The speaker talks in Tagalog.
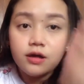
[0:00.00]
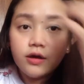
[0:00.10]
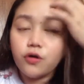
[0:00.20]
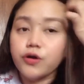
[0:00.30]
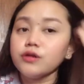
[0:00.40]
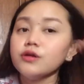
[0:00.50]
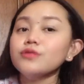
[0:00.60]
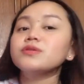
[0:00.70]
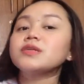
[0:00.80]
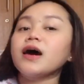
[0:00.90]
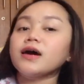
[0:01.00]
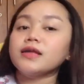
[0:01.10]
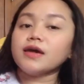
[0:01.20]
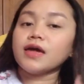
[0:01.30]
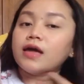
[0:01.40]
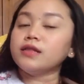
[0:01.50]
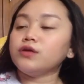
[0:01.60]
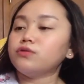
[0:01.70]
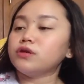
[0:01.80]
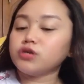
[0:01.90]
Order to sa akin, kaya hindi
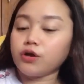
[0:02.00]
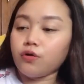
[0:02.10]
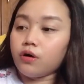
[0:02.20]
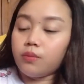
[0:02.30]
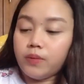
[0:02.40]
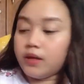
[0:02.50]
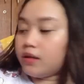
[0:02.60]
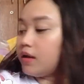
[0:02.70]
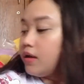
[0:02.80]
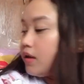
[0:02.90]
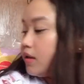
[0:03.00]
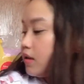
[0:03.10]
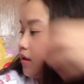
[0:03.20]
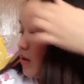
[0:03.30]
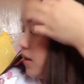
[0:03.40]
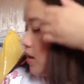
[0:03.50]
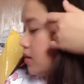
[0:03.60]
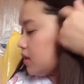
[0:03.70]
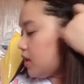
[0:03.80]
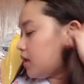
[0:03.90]
ko na siya i-open. Ayan. And
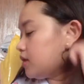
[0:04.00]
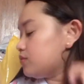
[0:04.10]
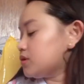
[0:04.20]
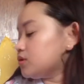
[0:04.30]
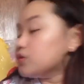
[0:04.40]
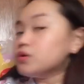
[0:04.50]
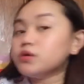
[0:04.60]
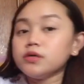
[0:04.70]
then, yung sunod,